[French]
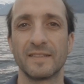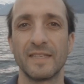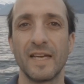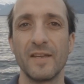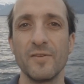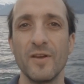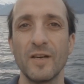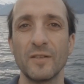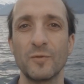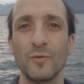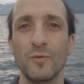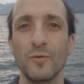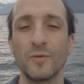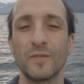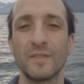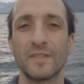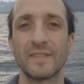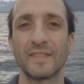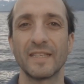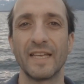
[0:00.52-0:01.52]
Salut à
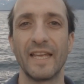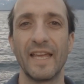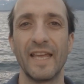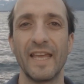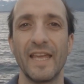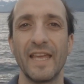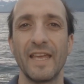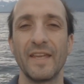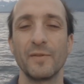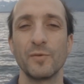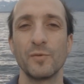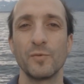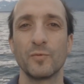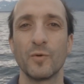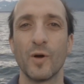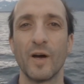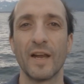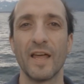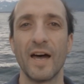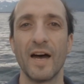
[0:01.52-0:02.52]
tous et nous
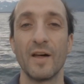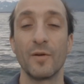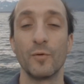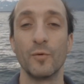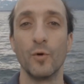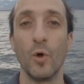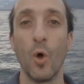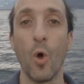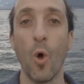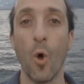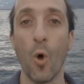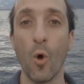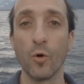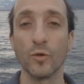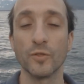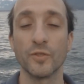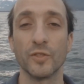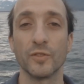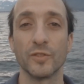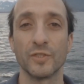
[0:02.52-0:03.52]
voilà le
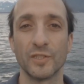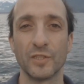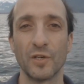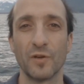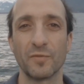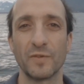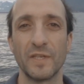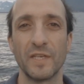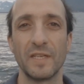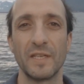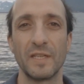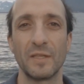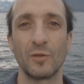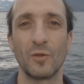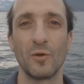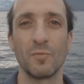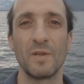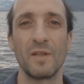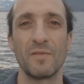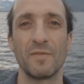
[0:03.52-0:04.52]
11 janvier
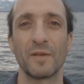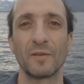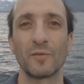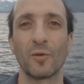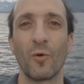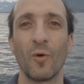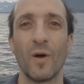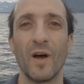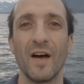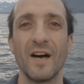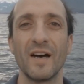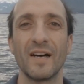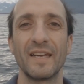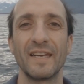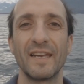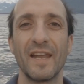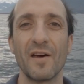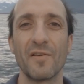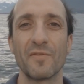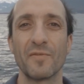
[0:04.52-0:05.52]
2023,
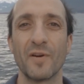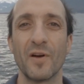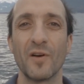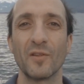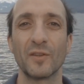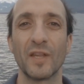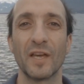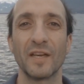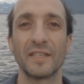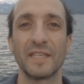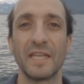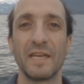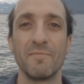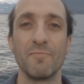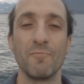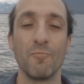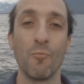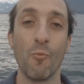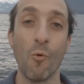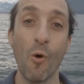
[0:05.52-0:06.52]

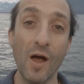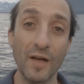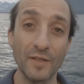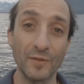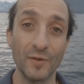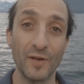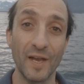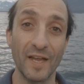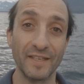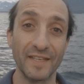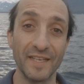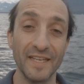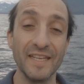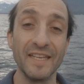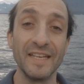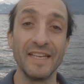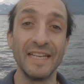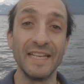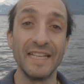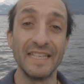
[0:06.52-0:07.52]
l'avant-dernier mois de
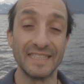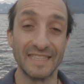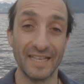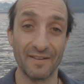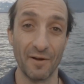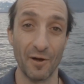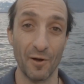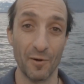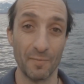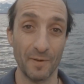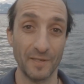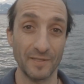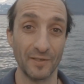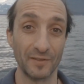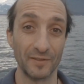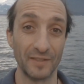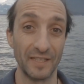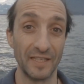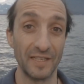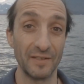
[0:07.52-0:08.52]
l'année. Ça va
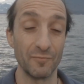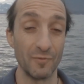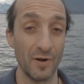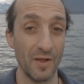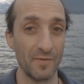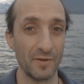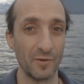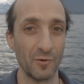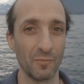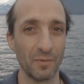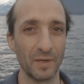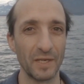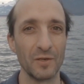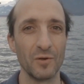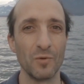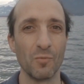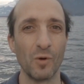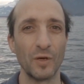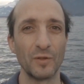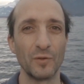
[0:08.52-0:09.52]
représenter, vous l'avez
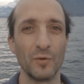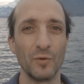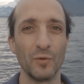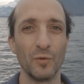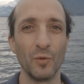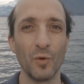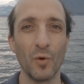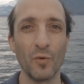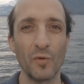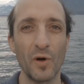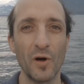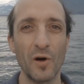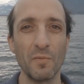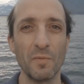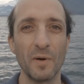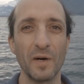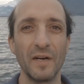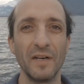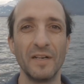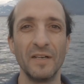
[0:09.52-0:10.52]
compris, le mois de
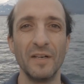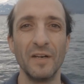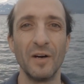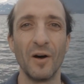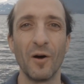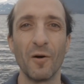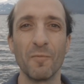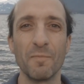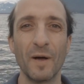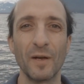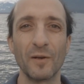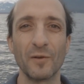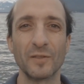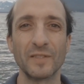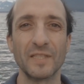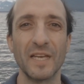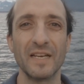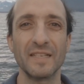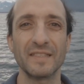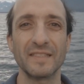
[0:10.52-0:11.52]
novembre. On parle de
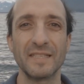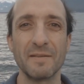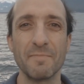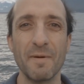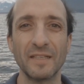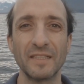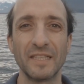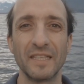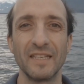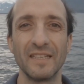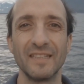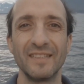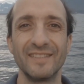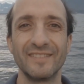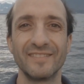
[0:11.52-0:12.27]
ça, c'est parti